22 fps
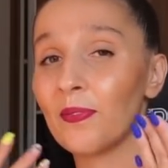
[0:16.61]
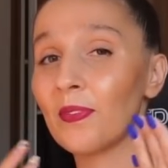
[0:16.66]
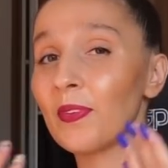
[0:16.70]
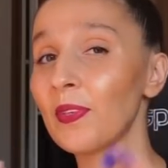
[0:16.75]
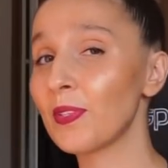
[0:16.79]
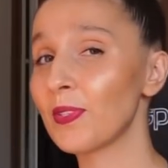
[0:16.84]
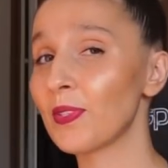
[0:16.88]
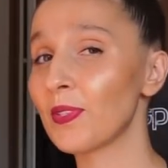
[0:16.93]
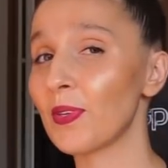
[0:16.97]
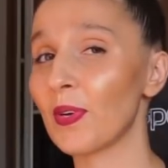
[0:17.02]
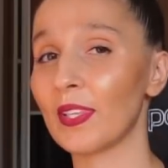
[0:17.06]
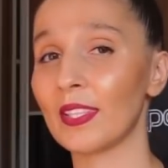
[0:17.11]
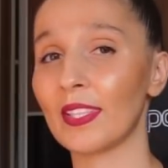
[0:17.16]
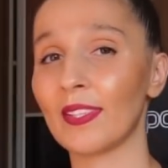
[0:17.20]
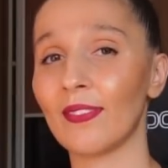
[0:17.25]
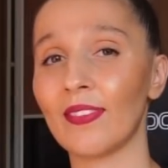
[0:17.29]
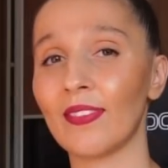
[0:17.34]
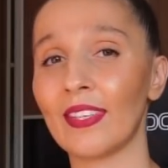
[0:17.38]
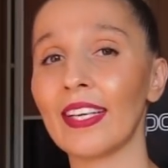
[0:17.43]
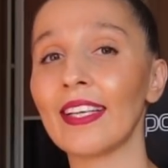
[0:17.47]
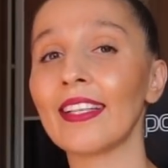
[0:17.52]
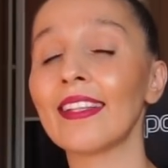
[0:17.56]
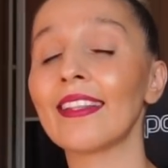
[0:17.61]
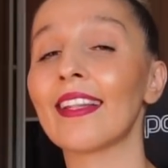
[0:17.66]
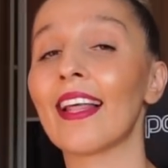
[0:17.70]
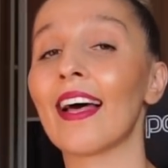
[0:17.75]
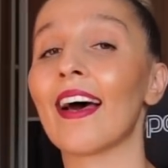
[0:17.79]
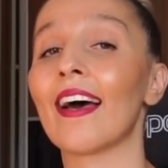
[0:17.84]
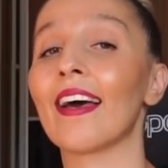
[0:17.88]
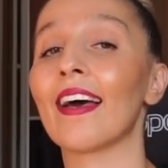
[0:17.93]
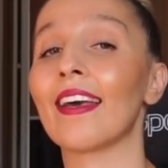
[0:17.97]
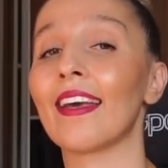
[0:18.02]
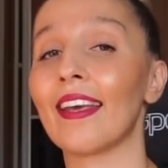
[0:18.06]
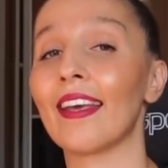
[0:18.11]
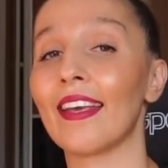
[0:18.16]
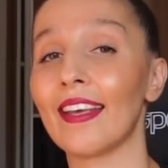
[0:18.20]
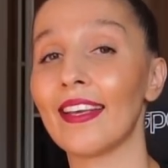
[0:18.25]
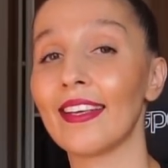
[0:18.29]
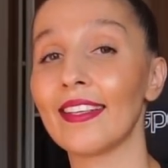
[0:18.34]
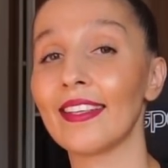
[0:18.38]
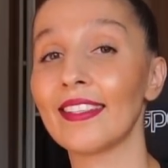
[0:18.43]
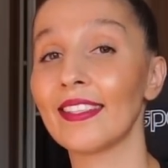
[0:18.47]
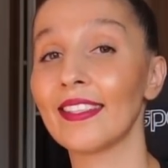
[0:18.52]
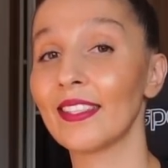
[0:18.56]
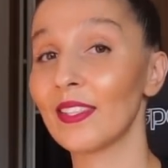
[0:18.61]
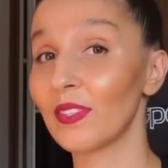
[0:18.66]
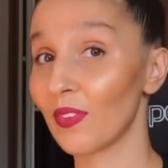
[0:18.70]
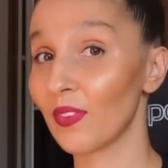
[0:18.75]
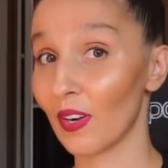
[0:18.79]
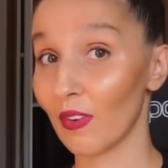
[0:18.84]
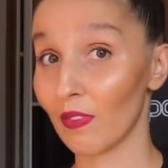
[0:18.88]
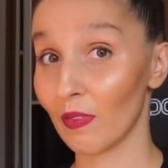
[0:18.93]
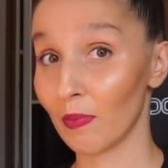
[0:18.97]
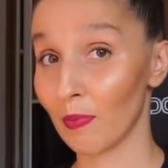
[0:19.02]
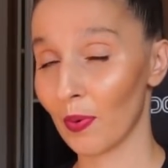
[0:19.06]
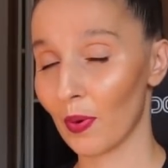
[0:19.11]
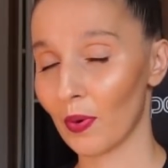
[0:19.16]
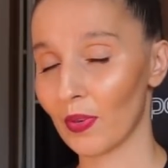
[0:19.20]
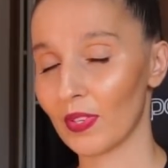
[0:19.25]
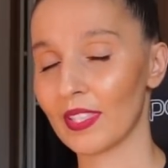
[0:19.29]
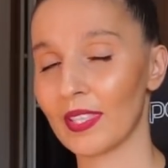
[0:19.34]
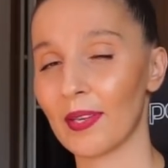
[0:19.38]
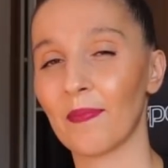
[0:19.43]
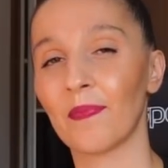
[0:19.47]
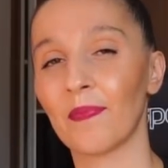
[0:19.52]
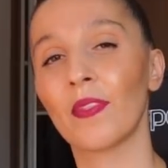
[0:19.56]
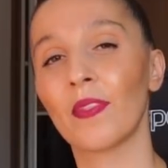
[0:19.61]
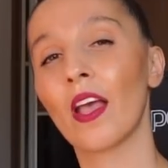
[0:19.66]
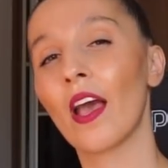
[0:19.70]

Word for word: видео-ответ на эти два вопроса.